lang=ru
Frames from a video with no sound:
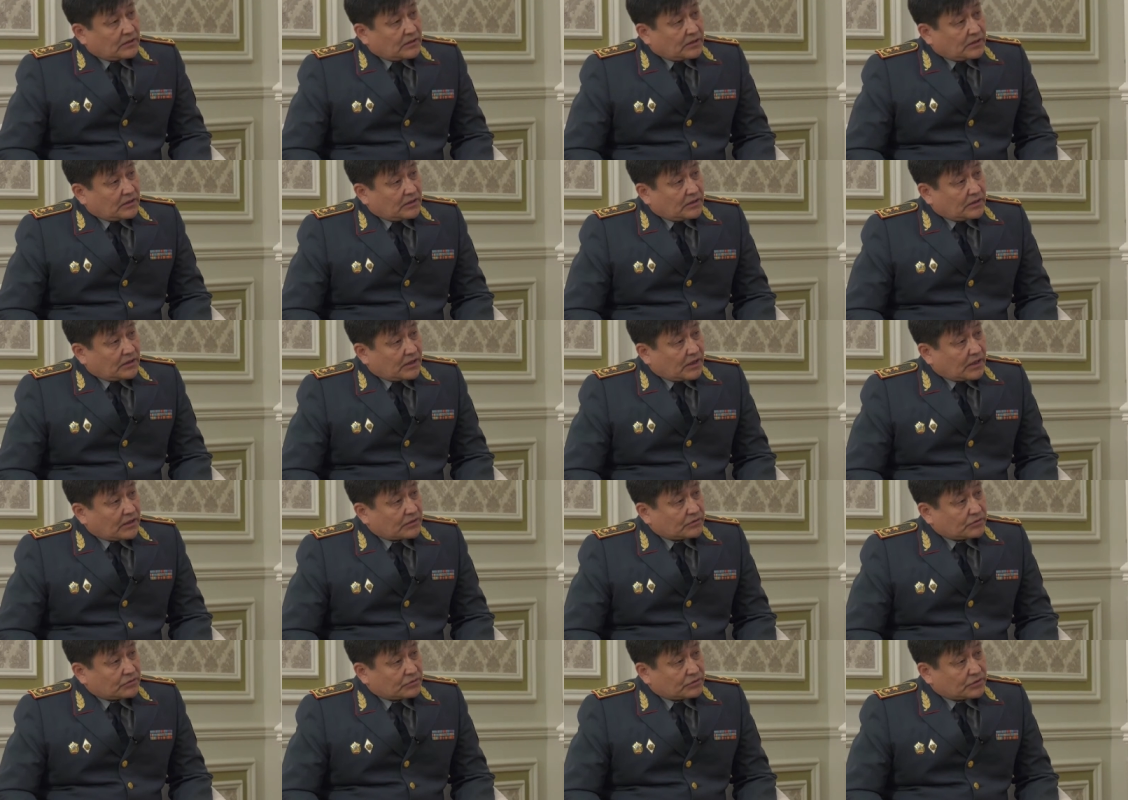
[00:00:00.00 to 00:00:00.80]
И я
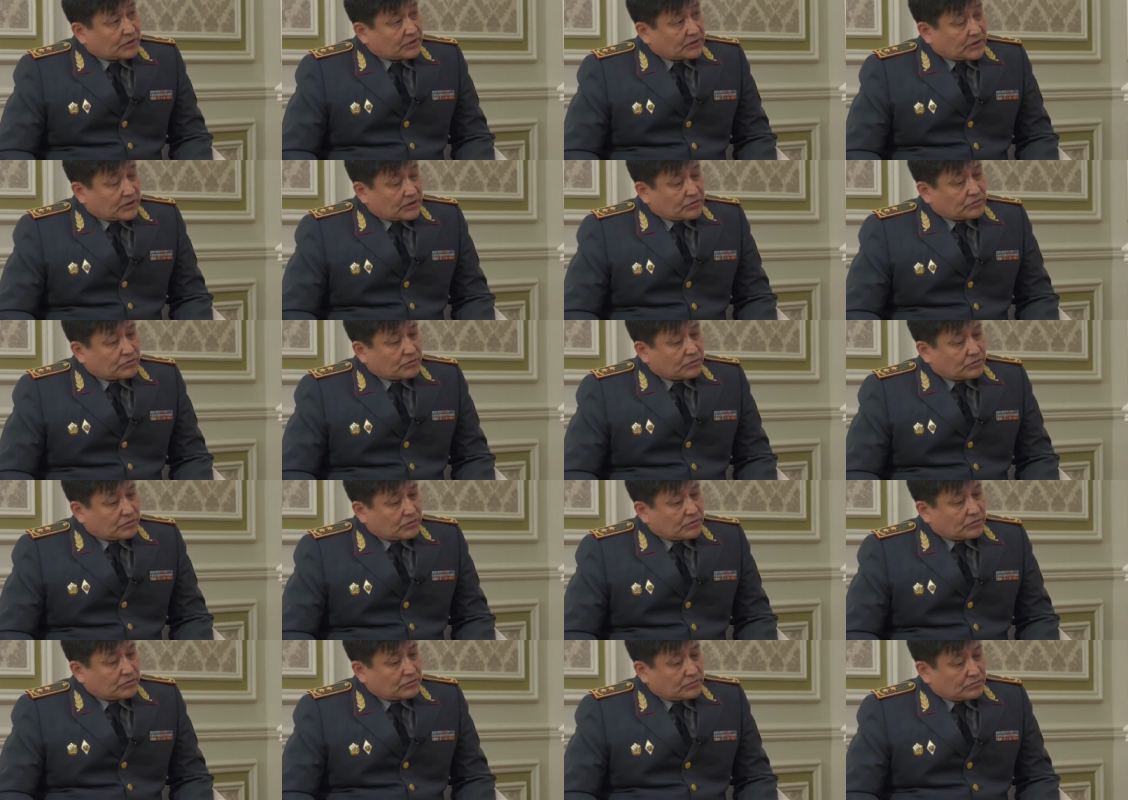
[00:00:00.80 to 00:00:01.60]
хочу сказать,
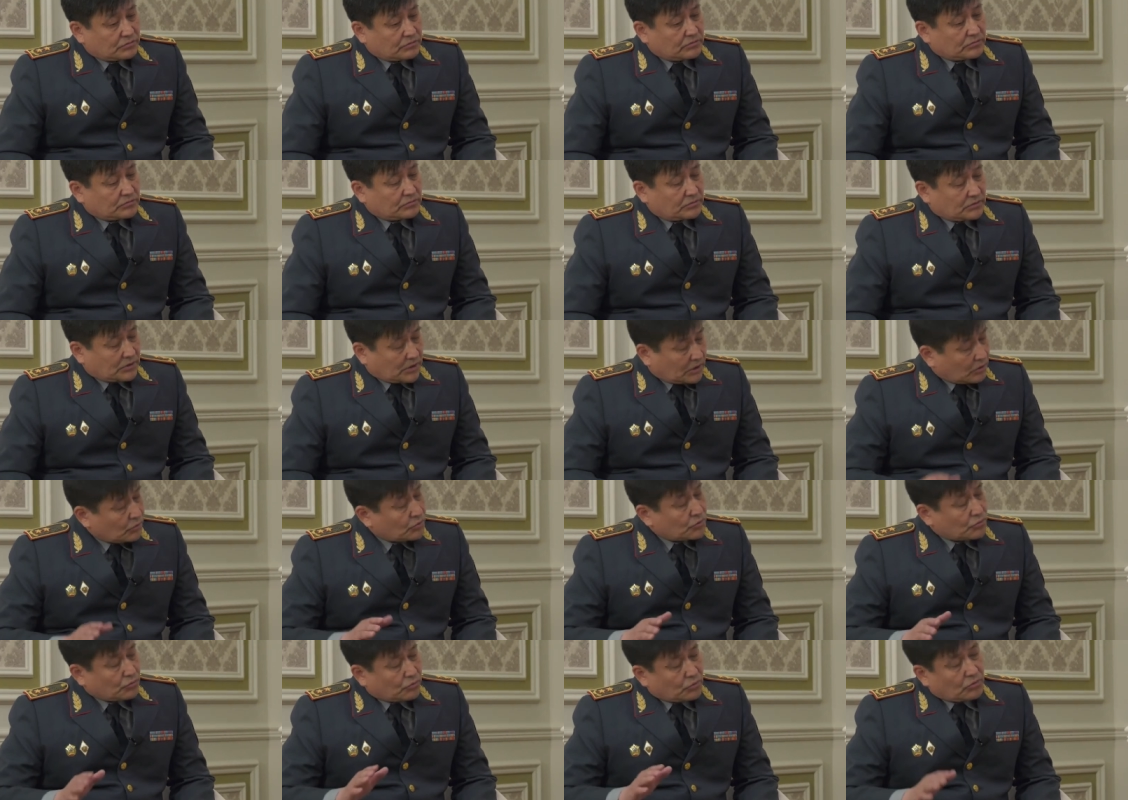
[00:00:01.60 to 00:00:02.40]
что
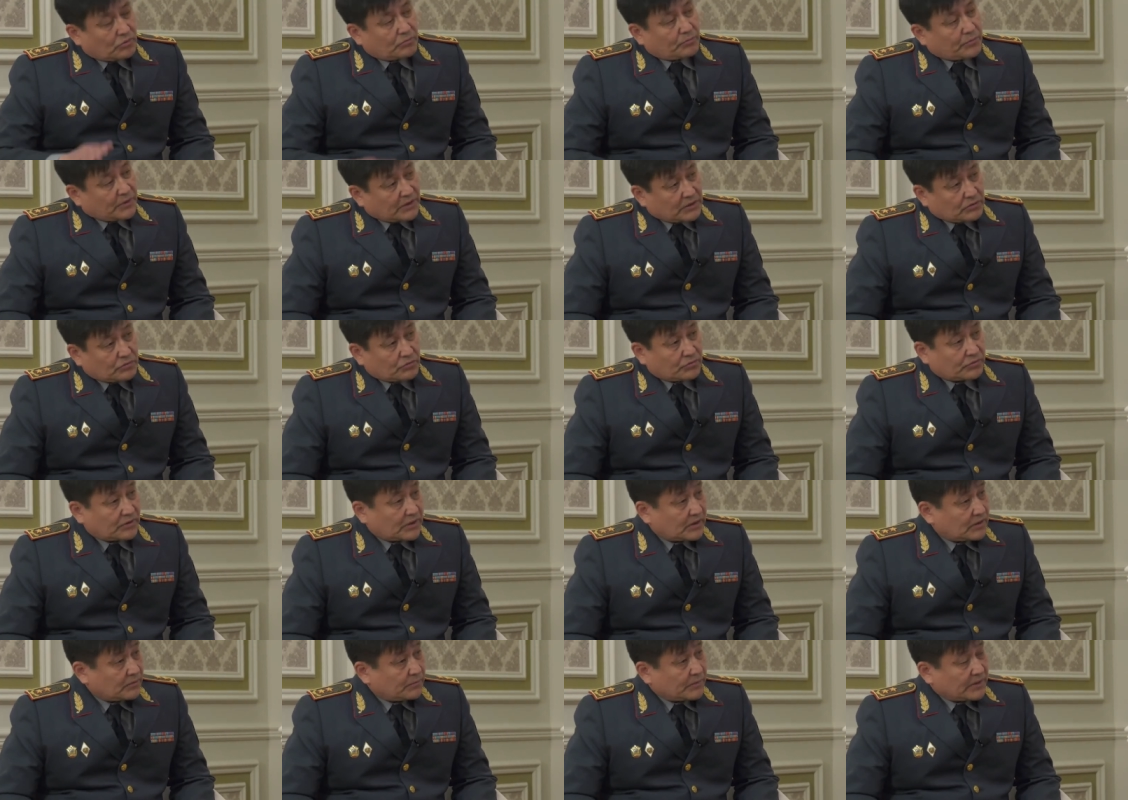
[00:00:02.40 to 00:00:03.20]
хороший уровень
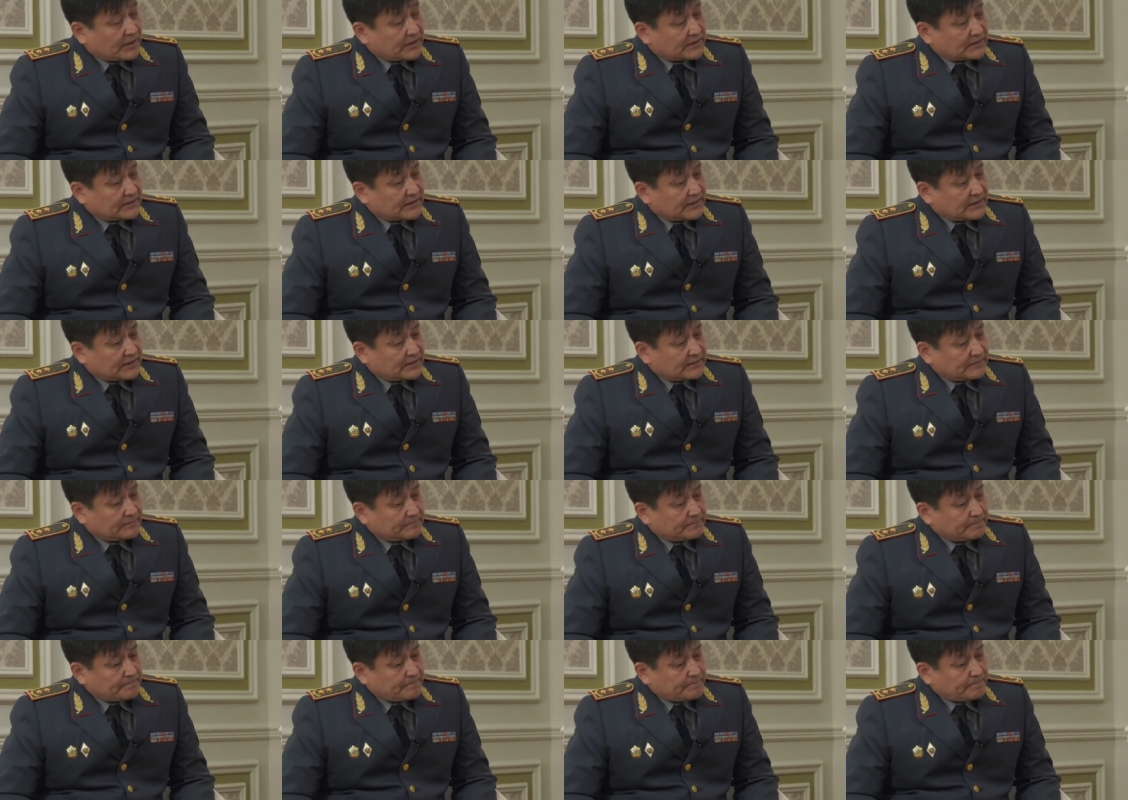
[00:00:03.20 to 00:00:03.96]
подготовки они показали.